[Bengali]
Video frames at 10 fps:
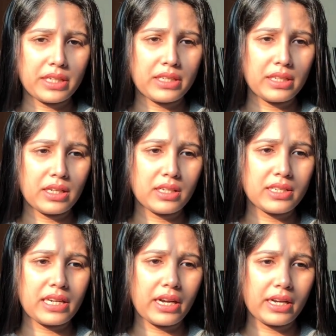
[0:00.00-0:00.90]
একটা
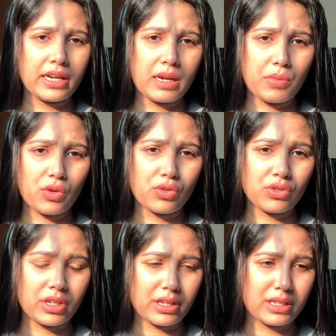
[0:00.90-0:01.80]
স্ট্যান্ডার্ড
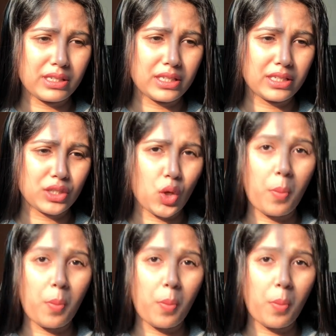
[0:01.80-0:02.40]
অ্যামাউন্ট আর কি যে